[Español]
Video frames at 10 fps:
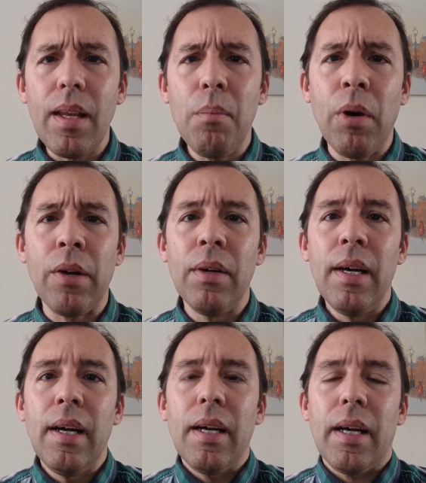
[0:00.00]
Bueno,
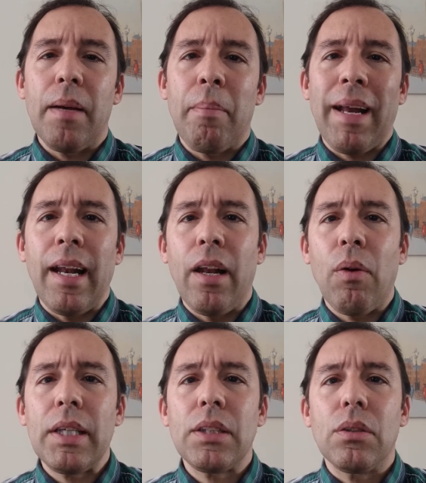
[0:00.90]
en
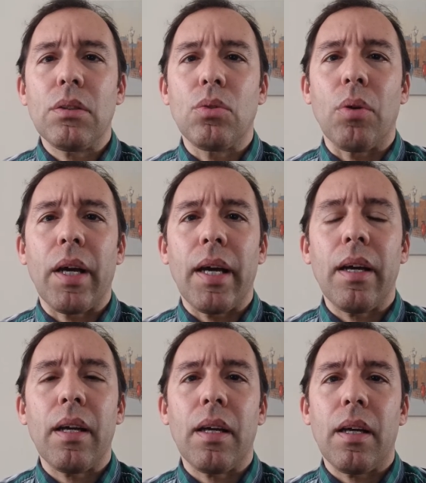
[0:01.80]
paralelo a esto
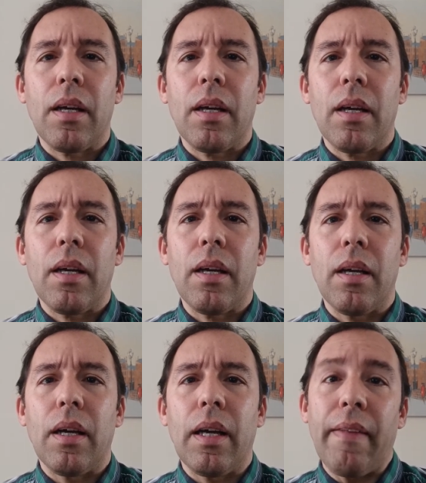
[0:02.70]
surge eh,
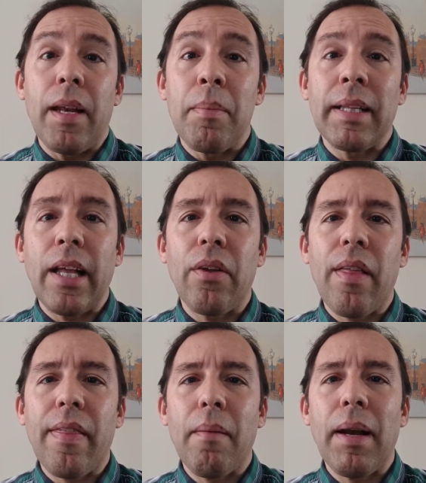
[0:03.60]
eh, y del inventario
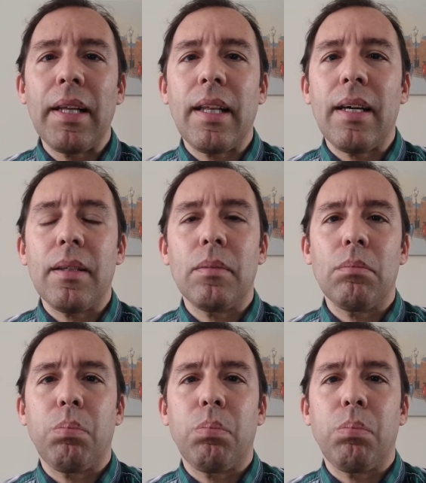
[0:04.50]
de Zabaleta,